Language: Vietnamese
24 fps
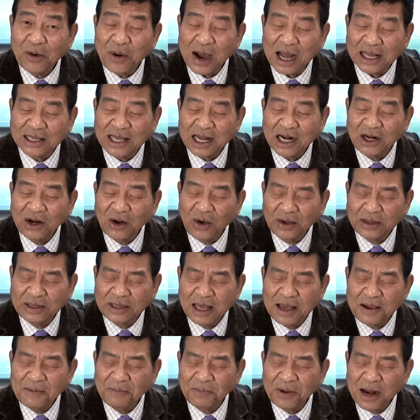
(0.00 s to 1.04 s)
khỏa thân nổi
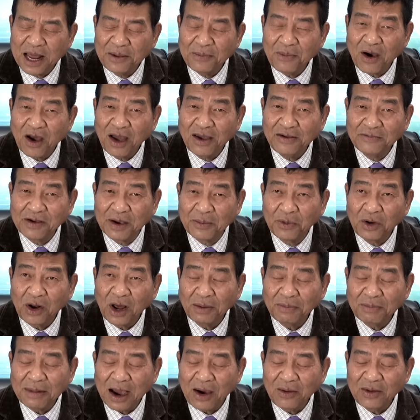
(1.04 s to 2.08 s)
tiếng Playboy vừa mới
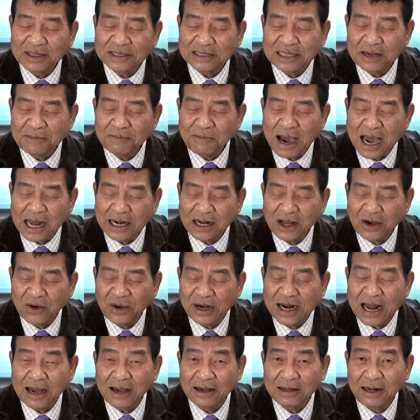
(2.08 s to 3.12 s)
loan báo là sẽ bán
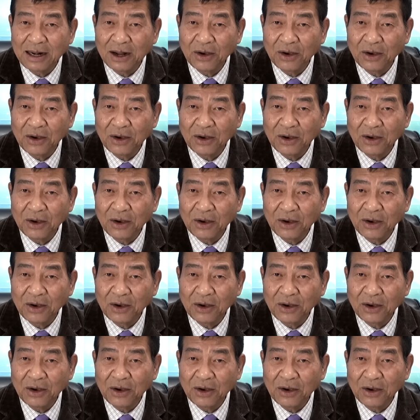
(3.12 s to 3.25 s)
ngôi đài,